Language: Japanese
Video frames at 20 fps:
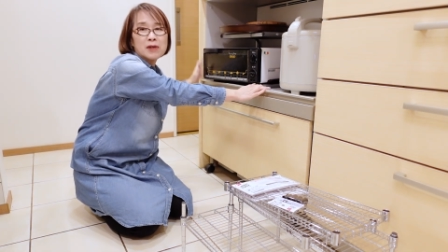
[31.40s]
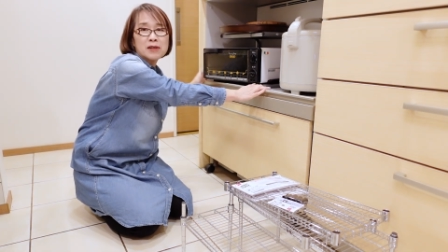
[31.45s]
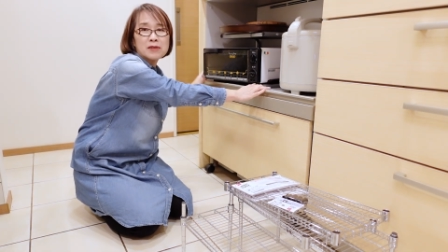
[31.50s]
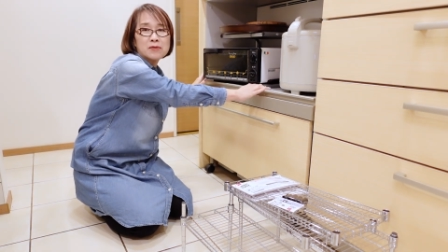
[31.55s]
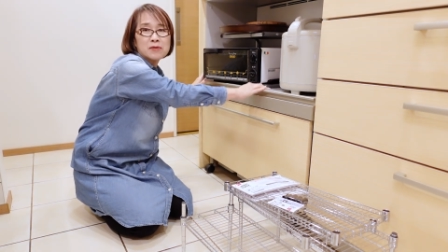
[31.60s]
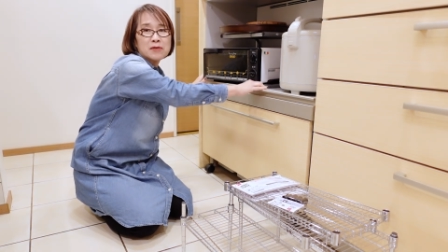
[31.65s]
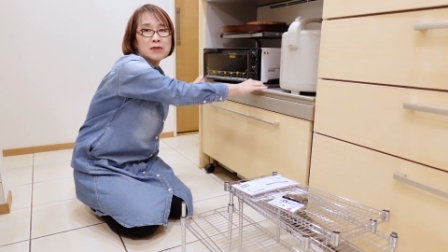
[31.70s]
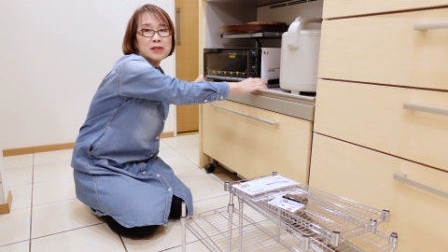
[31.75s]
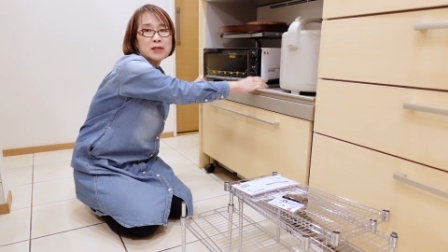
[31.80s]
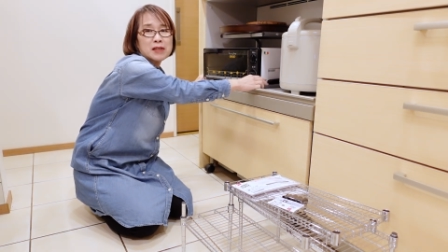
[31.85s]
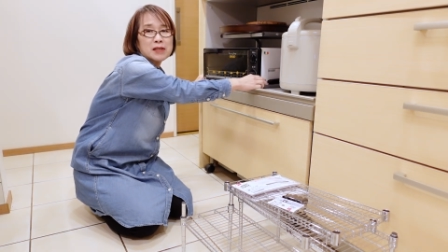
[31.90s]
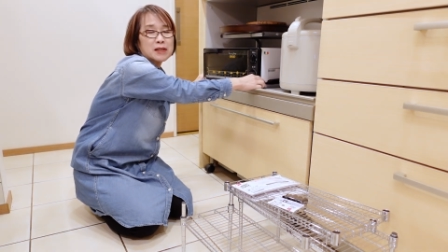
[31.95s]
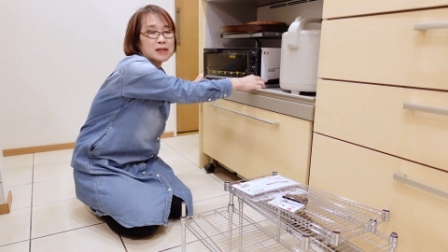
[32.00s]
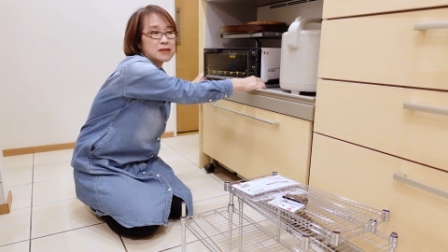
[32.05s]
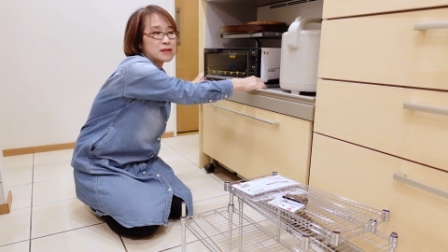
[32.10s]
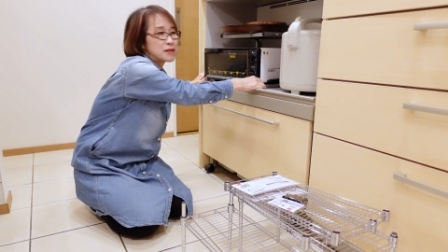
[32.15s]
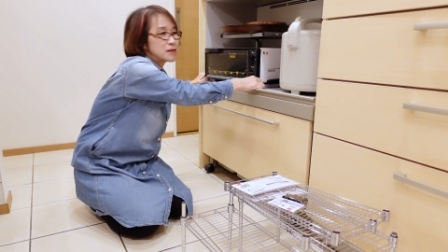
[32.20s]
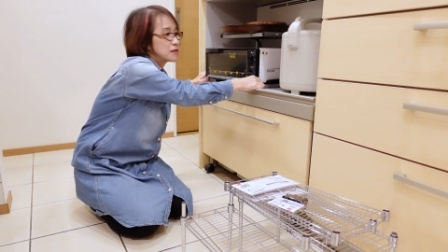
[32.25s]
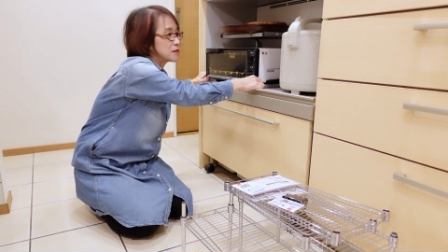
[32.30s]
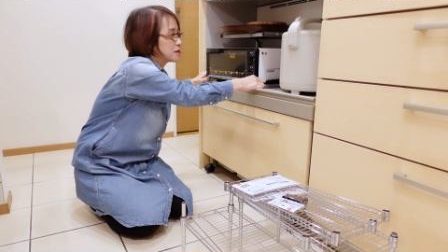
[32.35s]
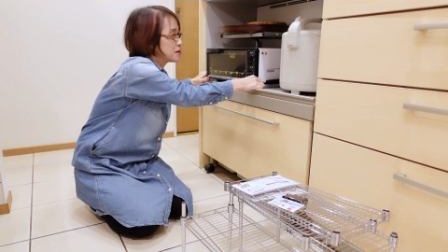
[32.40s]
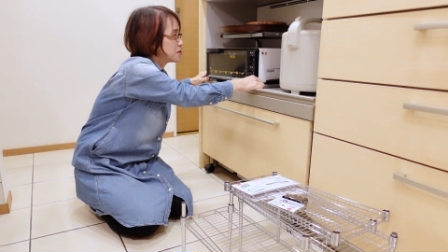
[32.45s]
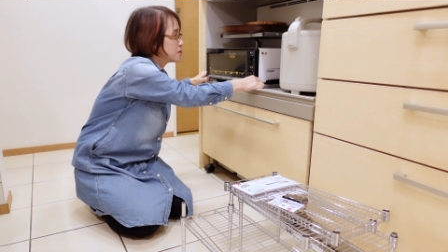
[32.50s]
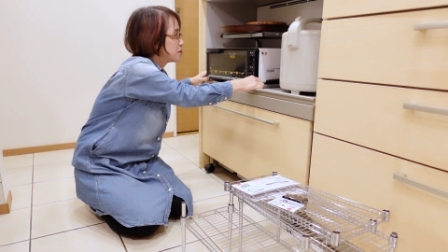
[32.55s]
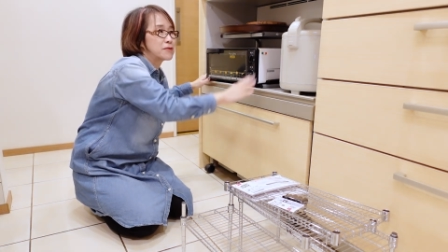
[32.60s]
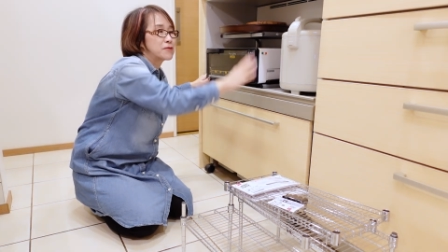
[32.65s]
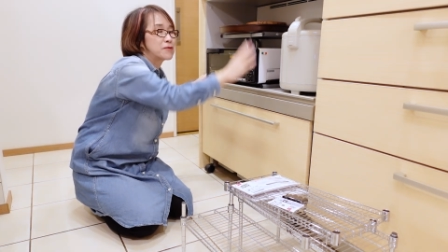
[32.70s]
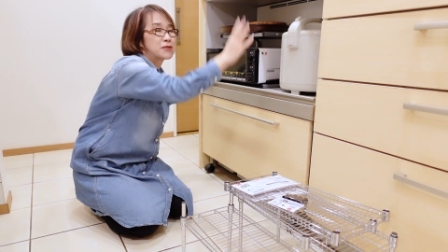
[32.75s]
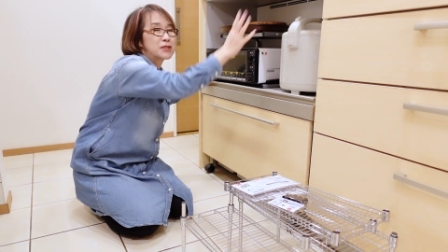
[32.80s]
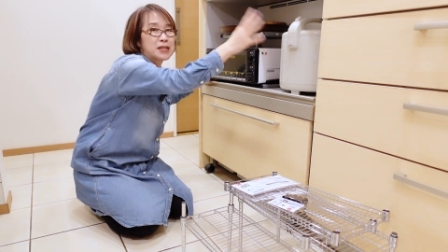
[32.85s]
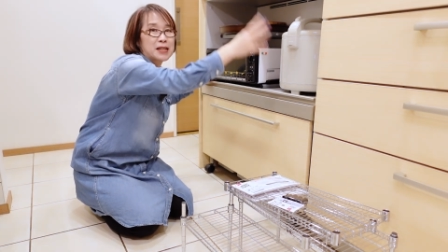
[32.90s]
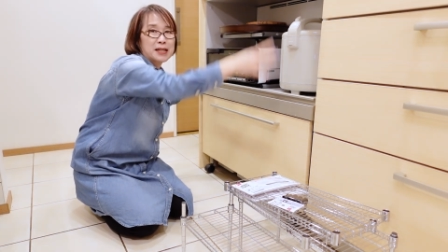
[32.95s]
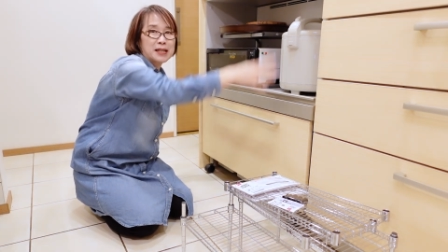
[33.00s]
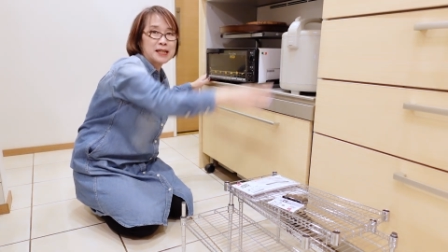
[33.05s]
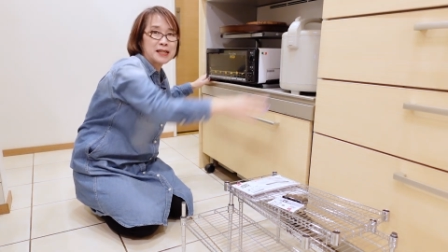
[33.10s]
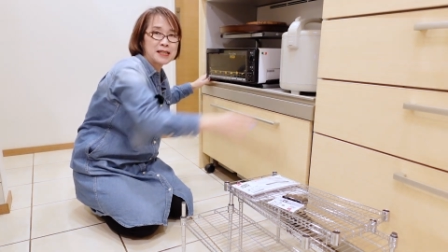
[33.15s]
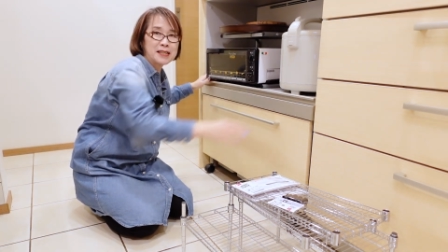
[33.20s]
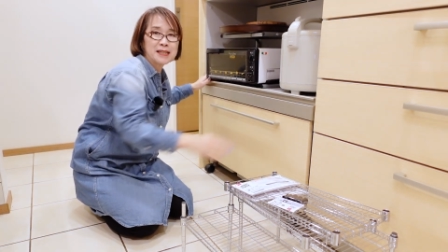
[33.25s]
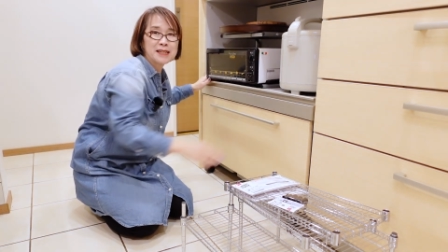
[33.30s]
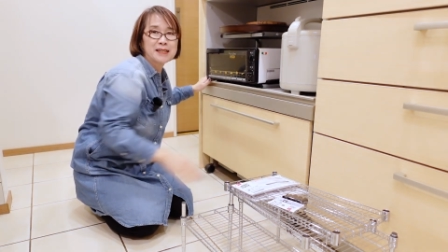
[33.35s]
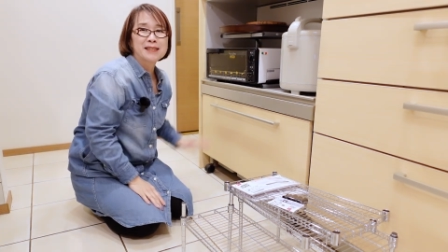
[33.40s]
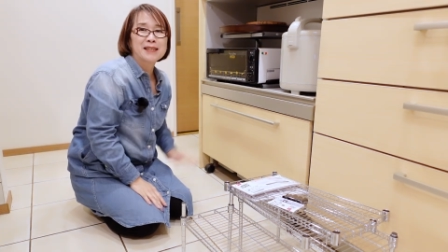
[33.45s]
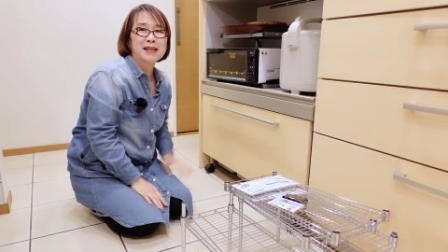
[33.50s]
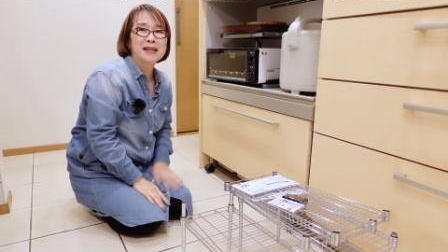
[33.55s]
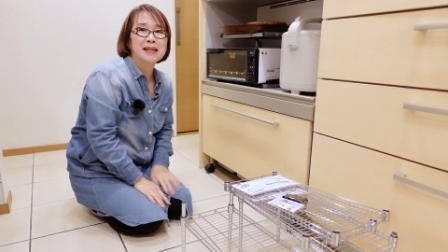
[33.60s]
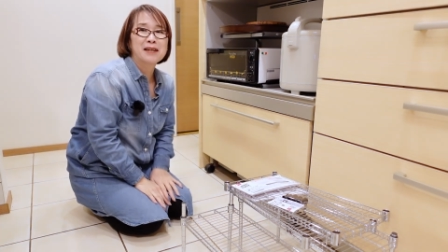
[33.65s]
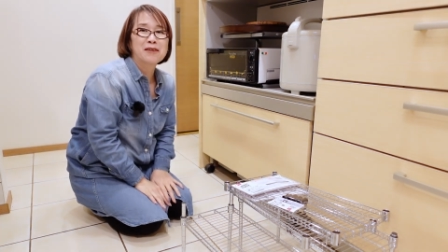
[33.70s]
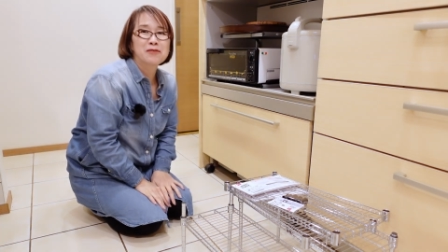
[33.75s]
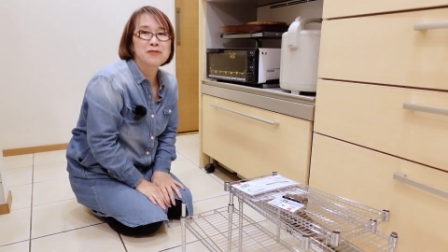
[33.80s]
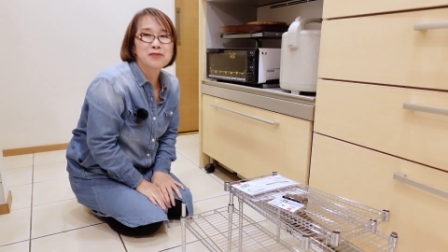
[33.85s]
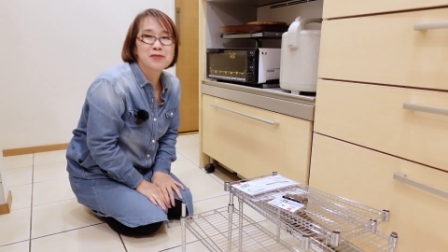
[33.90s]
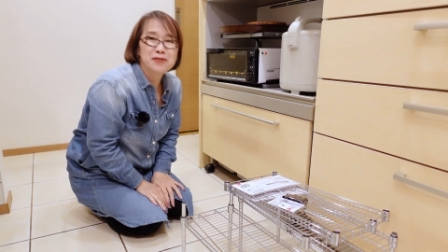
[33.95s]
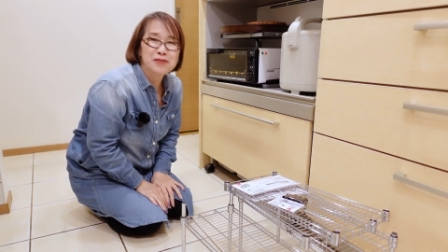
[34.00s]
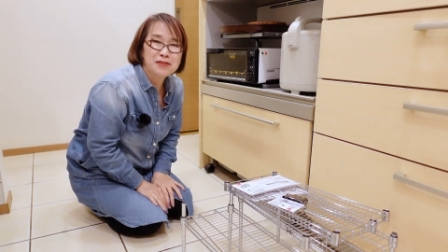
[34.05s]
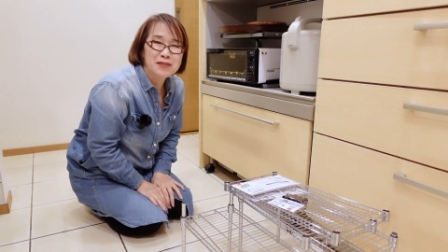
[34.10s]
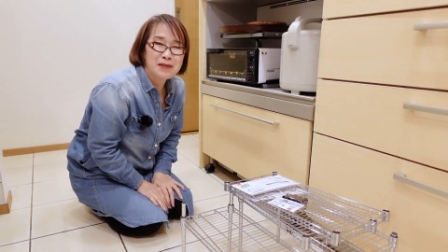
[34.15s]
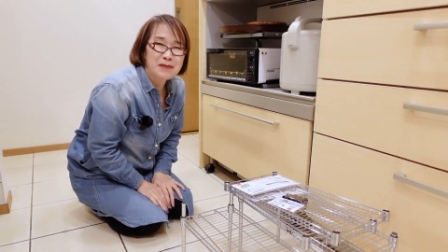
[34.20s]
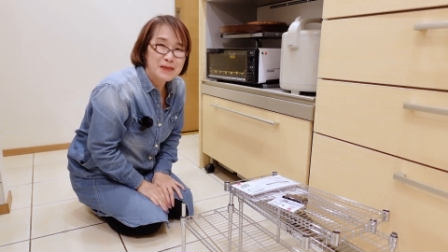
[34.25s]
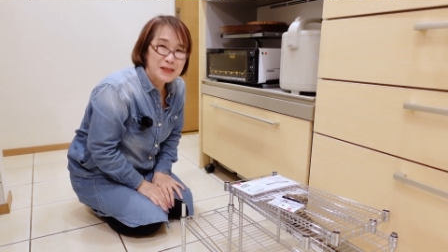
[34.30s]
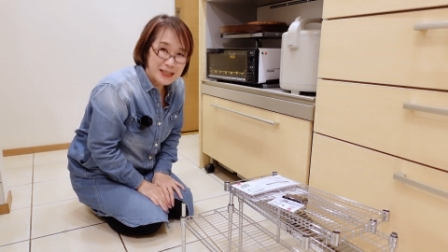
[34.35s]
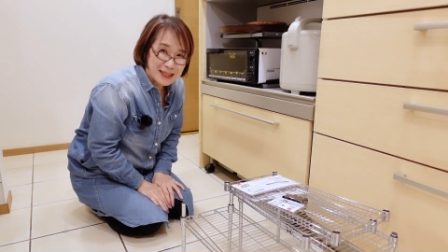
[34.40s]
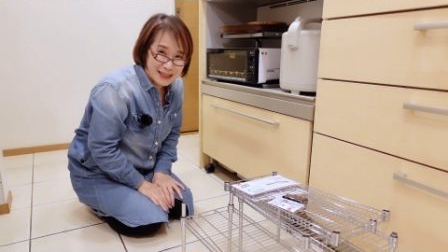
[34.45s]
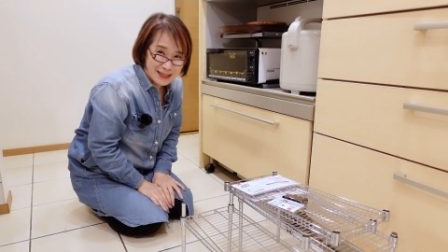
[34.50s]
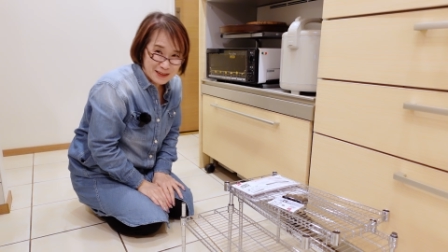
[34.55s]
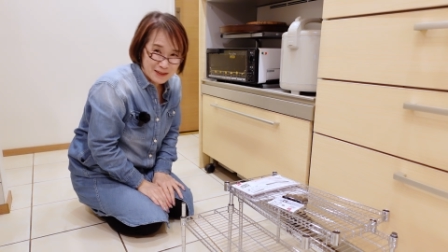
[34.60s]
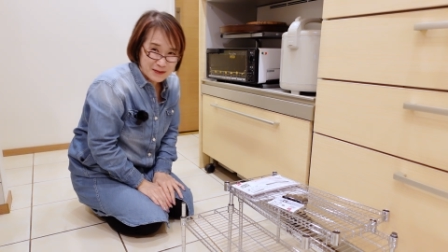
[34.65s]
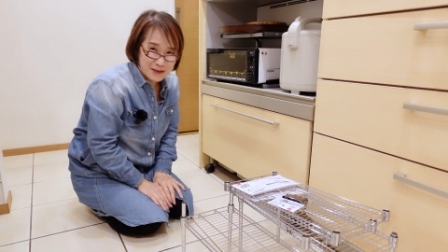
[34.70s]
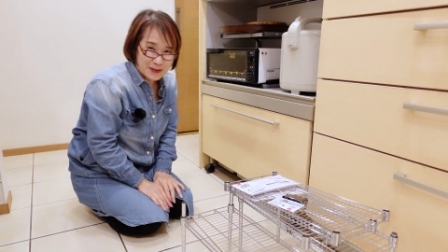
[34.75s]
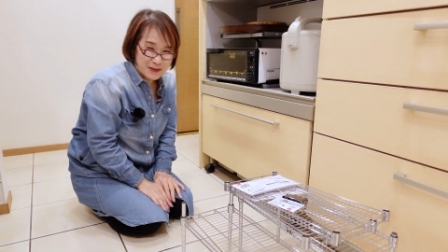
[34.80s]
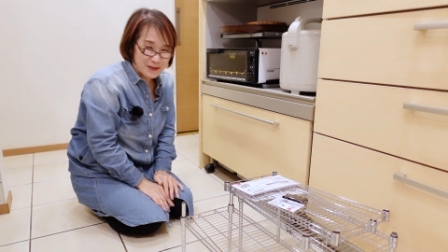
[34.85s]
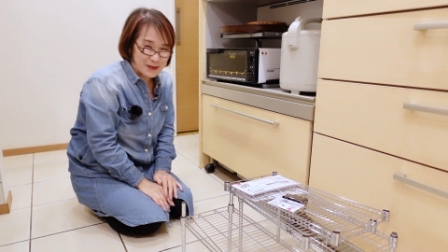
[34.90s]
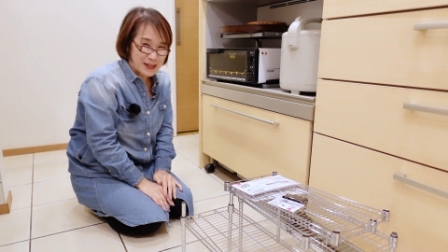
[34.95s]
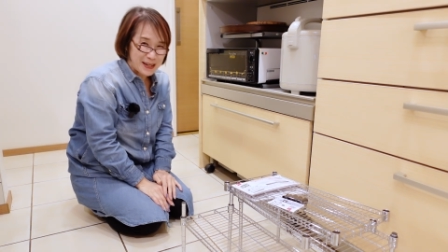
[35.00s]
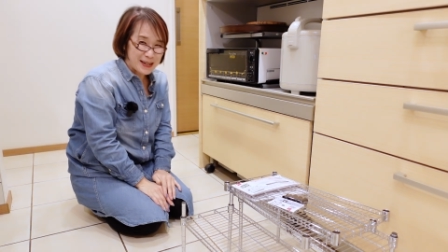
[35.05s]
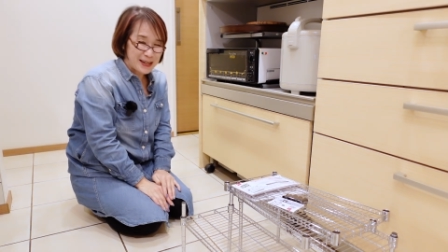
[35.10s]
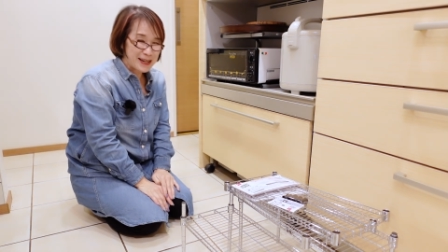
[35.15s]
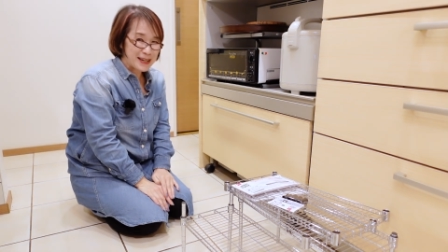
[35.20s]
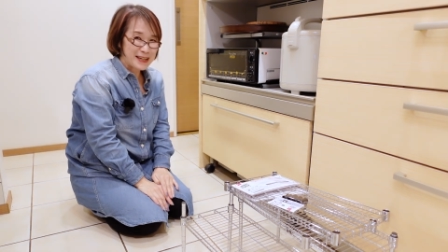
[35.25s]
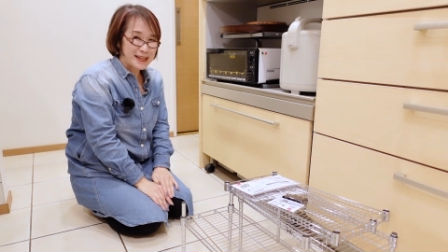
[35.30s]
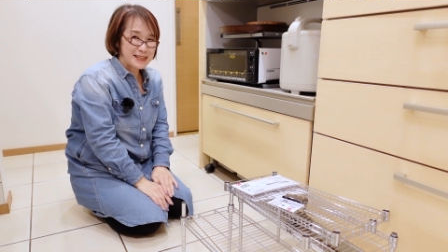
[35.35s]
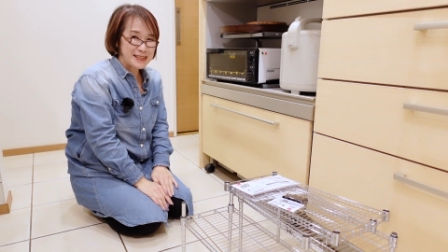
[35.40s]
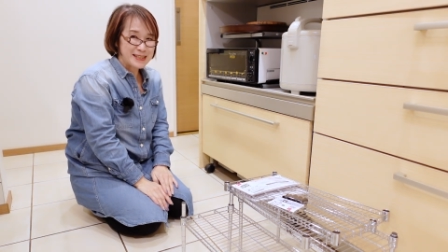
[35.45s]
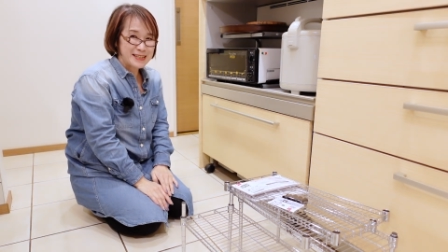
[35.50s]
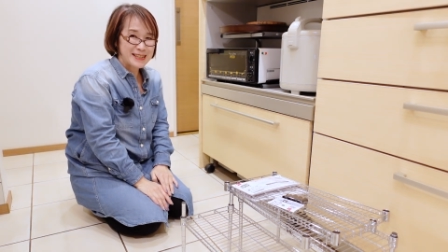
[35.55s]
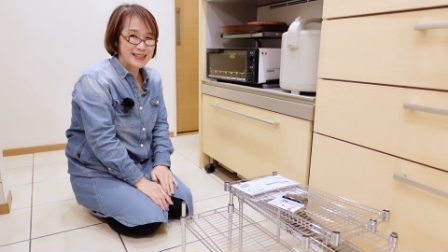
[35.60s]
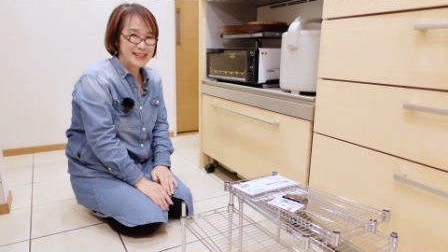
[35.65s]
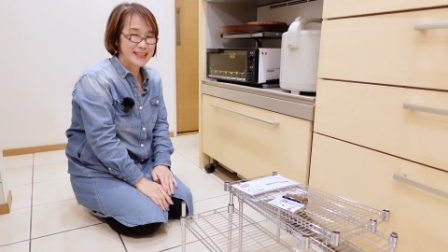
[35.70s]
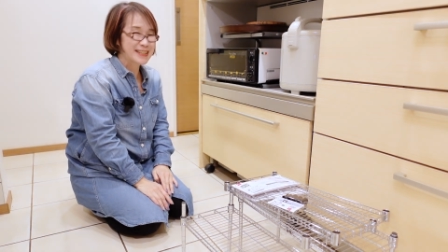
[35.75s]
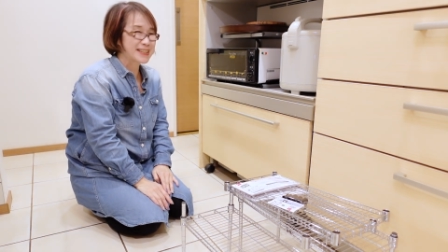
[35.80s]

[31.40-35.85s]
かのっけてたんですけど、おしゃれに棚を作ってみたいと思います